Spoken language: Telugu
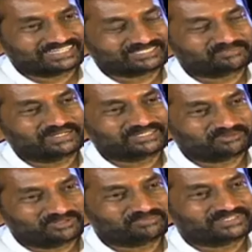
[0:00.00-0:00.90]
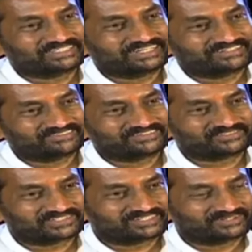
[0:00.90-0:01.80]
టీఆర్ఎస్ పార్టీ ఓడిపోయింది అనేటువంటి
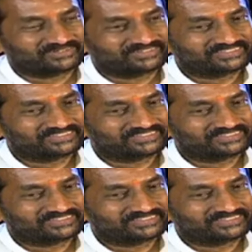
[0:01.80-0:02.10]
విషయంలో